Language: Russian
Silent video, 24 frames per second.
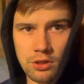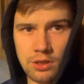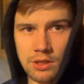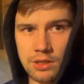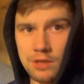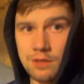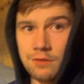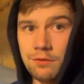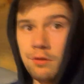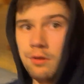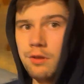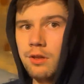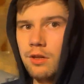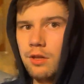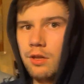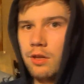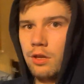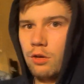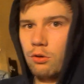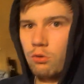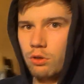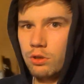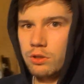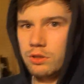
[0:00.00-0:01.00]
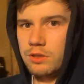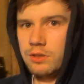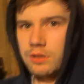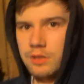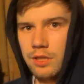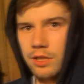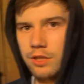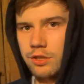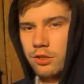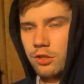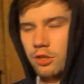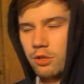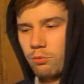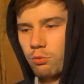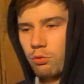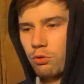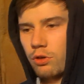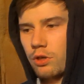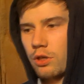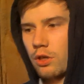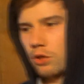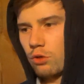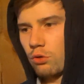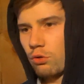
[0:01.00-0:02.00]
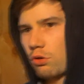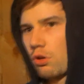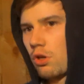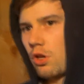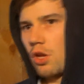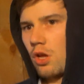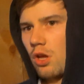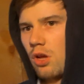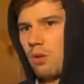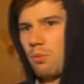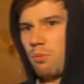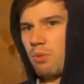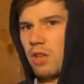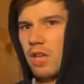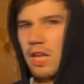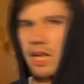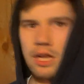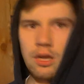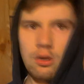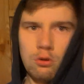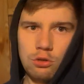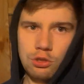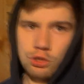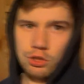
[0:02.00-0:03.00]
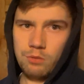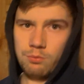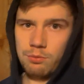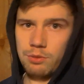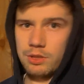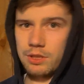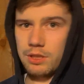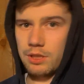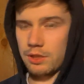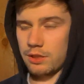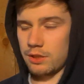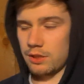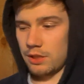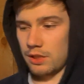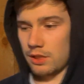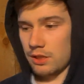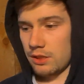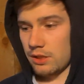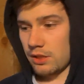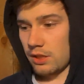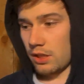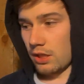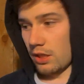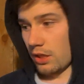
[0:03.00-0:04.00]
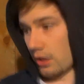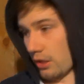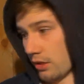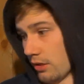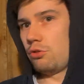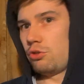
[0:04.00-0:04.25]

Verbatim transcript: и действительно на Хонде с Екатеринбурга. Но благо очень быстро съездили.